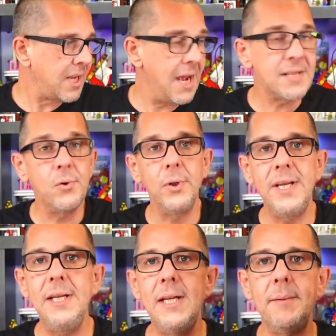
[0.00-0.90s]
Also
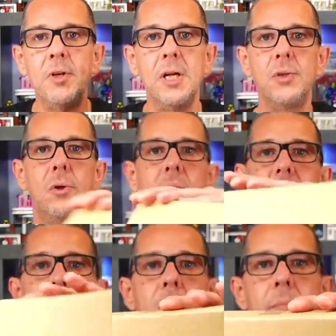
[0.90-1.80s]
in dem Karton
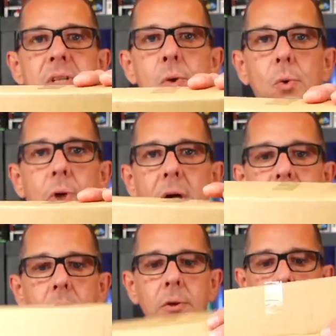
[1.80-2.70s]
ist nochmal so ein
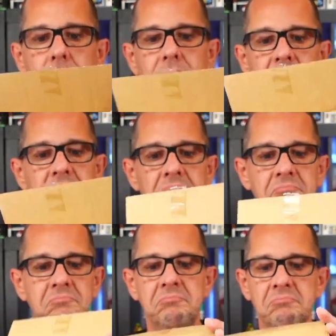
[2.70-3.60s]
Karton,
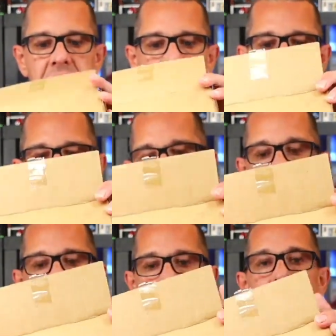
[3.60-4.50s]
in
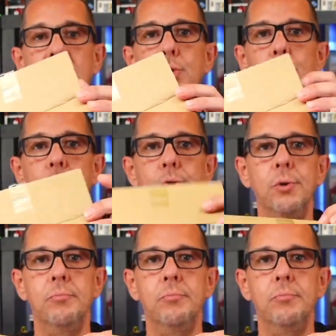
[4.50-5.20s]
dem dann die Tüten sind.